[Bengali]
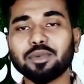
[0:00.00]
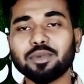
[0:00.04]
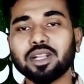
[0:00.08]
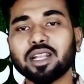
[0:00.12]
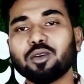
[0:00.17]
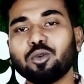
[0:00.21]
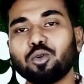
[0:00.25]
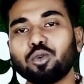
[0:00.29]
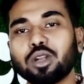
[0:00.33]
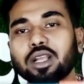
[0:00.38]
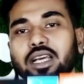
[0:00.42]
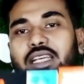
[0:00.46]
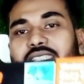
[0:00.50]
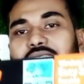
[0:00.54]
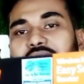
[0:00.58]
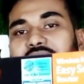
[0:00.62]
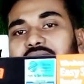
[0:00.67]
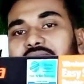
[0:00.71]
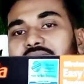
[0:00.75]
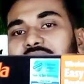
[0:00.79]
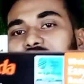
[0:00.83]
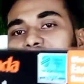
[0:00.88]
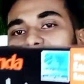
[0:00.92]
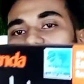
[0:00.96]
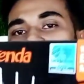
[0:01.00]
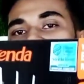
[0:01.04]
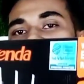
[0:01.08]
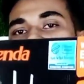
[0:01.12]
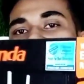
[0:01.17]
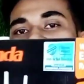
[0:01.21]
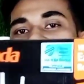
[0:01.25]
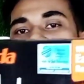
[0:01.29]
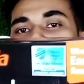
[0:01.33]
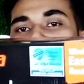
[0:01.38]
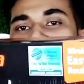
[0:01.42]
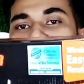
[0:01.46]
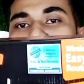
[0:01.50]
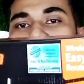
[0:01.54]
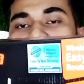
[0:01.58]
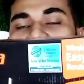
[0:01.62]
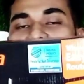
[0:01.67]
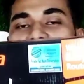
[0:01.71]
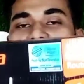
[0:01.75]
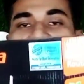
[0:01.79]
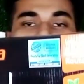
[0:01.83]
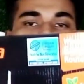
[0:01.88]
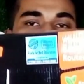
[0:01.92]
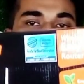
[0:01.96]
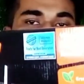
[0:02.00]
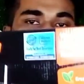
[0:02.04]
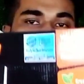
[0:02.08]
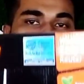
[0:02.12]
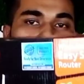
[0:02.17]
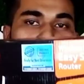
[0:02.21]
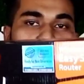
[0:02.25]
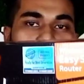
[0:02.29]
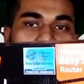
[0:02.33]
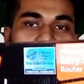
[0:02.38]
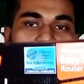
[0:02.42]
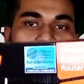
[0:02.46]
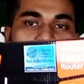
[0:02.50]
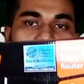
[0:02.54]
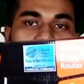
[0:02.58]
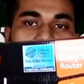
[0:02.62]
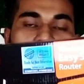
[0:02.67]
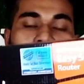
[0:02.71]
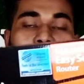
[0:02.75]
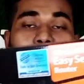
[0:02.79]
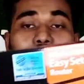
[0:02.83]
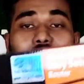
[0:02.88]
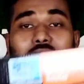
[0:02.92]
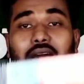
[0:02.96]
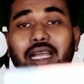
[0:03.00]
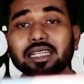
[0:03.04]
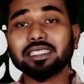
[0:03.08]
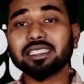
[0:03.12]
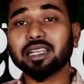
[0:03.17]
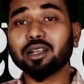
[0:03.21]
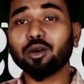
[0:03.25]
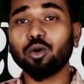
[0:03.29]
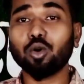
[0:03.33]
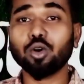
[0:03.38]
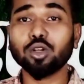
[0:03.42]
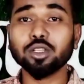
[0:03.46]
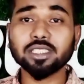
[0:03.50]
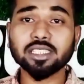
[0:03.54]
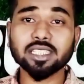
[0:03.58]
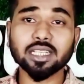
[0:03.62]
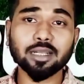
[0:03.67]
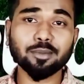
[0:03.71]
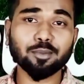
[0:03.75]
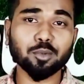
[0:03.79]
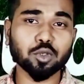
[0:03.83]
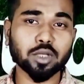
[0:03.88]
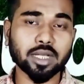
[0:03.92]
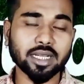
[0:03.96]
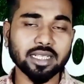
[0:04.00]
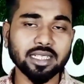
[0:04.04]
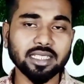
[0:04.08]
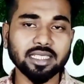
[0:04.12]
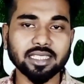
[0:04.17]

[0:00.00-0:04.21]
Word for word: আপনারা অনায়াসে টেন্ডার এফ থ্রি রাউটারটি ক্রয় করতে পারেন আর যারা হোলসেলে প্রোডাক্ট